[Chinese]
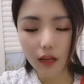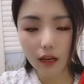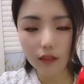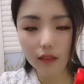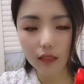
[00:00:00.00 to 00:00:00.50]

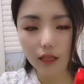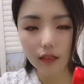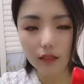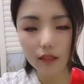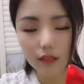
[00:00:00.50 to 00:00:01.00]
而
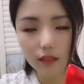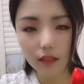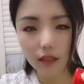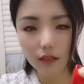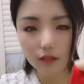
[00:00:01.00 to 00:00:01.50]
且这
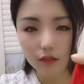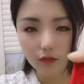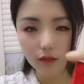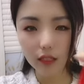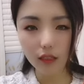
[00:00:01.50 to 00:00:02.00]
个
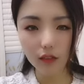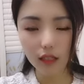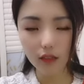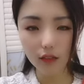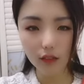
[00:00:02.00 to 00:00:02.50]
味道
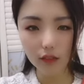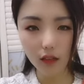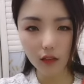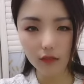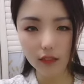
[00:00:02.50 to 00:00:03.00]
呢很
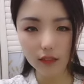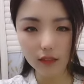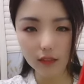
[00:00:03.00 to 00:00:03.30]
好闻。